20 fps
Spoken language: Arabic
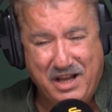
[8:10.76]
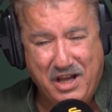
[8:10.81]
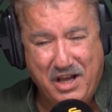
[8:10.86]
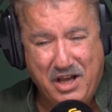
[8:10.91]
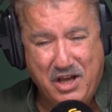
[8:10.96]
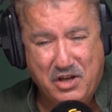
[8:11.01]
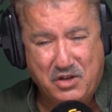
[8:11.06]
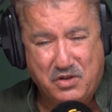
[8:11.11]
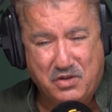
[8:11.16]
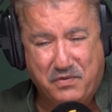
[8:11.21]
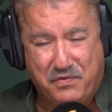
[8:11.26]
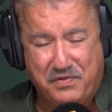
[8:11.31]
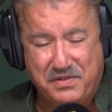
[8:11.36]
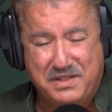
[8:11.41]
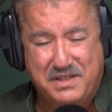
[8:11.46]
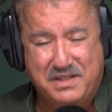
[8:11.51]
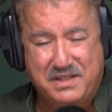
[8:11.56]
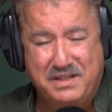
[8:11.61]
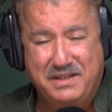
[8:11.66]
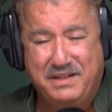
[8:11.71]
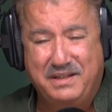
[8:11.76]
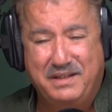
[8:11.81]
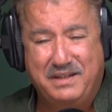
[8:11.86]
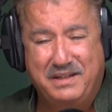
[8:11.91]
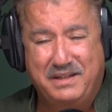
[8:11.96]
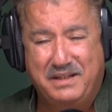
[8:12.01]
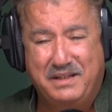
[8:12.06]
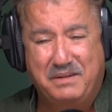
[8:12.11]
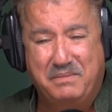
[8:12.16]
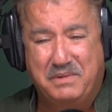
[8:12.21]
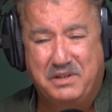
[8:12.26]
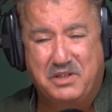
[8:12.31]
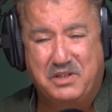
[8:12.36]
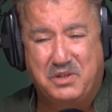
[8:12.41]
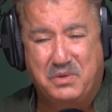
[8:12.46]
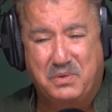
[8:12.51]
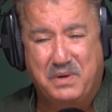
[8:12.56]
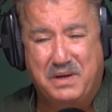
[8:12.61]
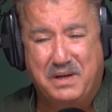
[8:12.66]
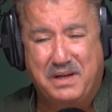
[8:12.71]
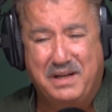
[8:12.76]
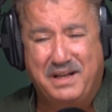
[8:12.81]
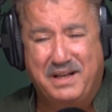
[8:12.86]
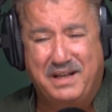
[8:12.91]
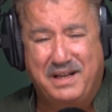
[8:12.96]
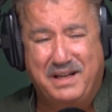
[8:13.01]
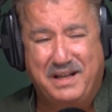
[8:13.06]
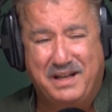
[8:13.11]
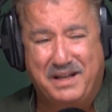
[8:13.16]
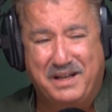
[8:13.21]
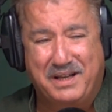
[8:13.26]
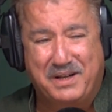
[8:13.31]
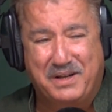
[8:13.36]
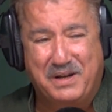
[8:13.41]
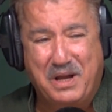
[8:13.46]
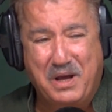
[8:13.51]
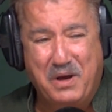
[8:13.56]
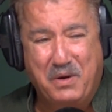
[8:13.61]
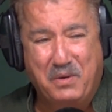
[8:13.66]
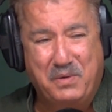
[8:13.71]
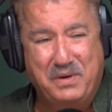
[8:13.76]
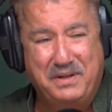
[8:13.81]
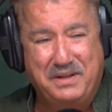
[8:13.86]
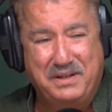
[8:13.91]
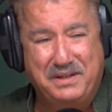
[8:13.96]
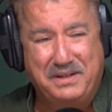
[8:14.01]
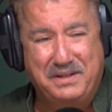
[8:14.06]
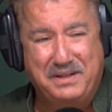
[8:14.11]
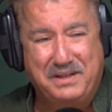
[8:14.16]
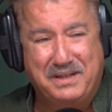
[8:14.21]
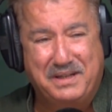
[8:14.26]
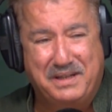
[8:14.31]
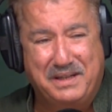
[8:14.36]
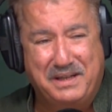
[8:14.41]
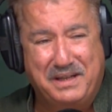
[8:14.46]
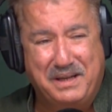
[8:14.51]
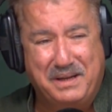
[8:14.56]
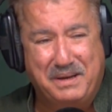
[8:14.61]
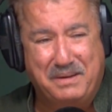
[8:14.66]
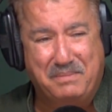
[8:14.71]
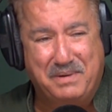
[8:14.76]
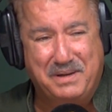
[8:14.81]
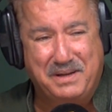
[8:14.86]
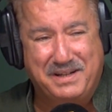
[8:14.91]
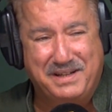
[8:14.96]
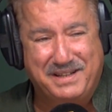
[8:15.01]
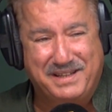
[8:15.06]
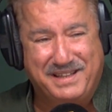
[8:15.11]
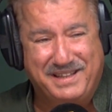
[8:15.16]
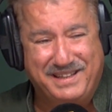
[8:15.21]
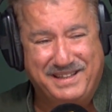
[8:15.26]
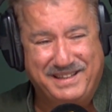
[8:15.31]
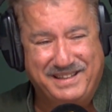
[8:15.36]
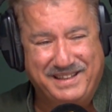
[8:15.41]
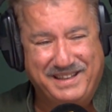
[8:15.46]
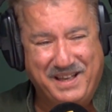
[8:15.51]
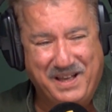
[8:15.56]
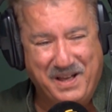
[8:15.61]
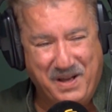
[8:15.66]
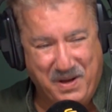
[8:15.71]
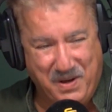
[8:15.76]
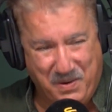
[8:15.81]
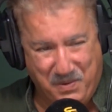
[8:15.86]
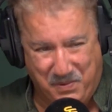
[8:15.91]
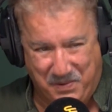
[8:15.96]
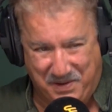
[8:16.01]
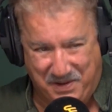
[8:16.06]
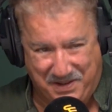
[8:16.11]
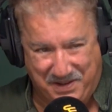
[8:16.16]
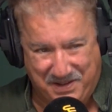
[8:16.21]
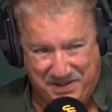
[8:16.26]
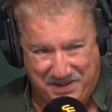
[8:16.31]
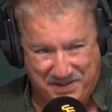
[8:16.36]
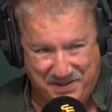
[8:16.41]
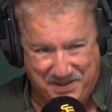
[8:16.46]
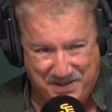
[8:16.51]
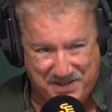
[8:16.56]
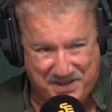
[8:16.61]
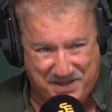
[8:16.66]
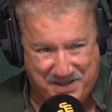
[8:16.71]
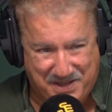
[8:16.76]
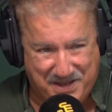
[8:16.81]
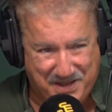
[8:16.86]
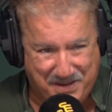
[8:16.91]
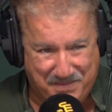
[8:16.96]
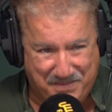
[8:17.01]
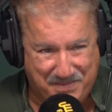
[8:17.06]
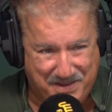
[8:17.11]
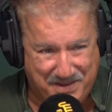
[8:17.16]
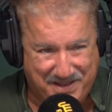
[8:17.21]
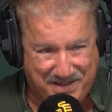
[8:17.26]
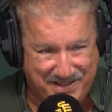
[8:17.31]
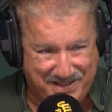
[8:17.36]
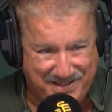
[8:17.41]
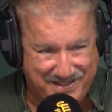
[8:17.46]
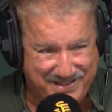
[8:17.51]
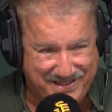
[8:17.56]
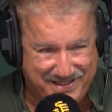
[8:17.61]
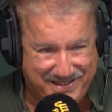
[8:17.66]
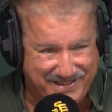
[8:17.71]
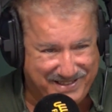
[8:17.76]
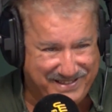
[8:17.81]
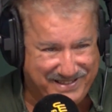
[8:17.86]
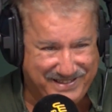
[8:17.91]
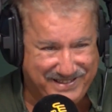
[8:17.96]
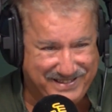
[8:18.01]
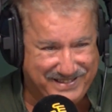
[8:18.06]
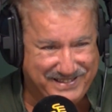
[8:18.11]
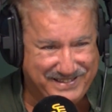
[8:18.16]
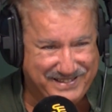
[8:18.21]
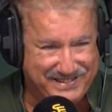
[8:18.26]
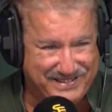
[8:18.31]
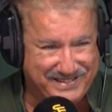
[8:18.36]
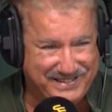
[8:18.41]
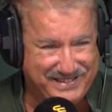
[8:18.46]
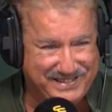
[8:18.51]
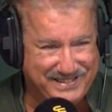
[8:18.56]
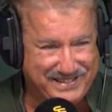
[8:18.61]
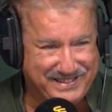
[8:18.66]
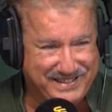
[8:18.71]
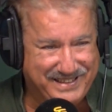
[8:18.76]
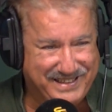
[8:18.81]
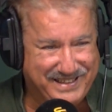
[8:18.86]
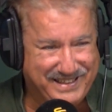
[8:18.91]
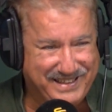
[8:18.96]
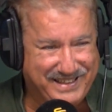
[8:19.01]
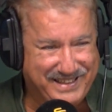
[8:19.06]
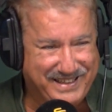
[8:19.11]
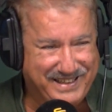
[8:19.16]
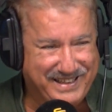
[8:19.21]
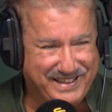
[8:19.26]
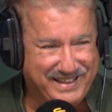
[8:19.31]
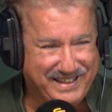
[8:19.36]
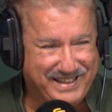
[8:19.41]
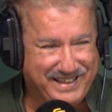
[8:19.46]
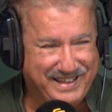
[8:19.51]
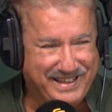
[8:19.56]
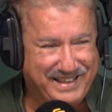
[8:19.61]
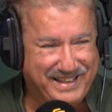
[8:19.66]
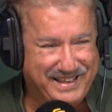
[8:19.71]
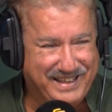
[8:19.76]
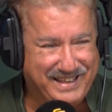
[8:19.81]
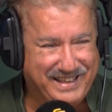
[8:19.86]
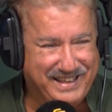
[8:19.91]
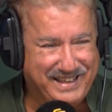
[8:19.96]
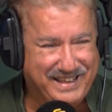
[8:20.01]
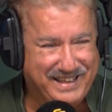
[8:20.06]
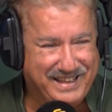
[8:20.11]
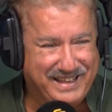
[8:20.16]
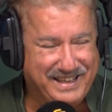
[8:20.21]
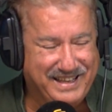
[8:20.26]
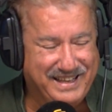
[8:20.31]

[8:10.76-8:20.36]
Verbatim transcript: شوف الزين مشوار وينك يا برقي وينك يا برقي الله الله اخر وضعيه